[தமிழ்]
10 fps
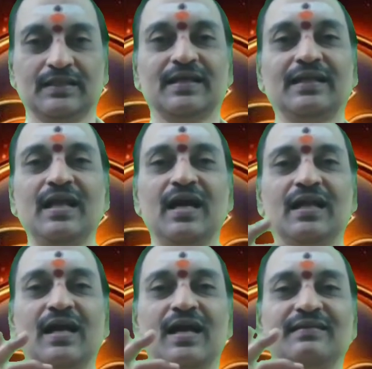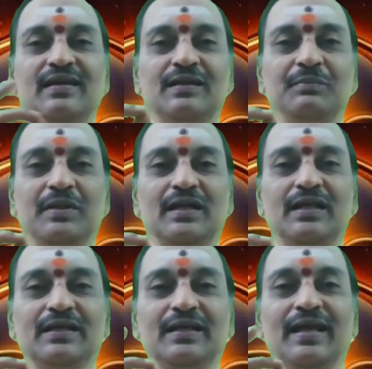கன்னியாராசி
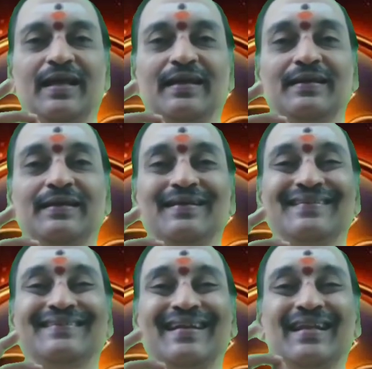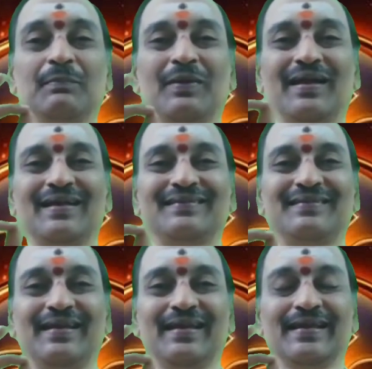அன்பர்களுக்கு சனி
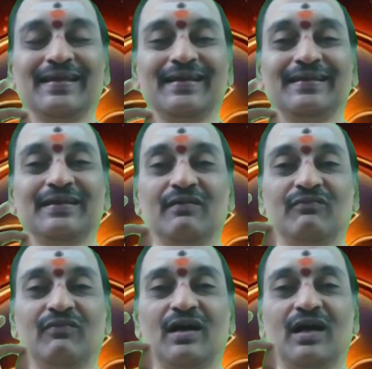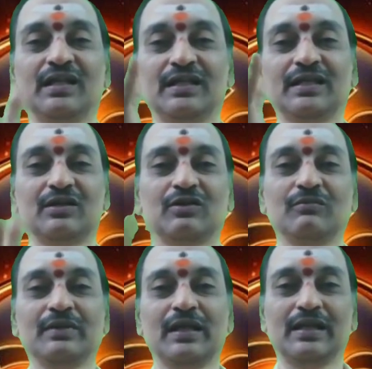பயிற்சி எவ்வாறு
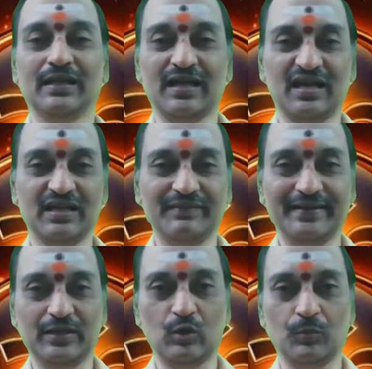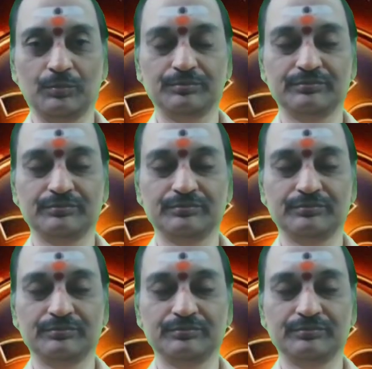இருக்கும் என்று காணவிருக்கிறோம்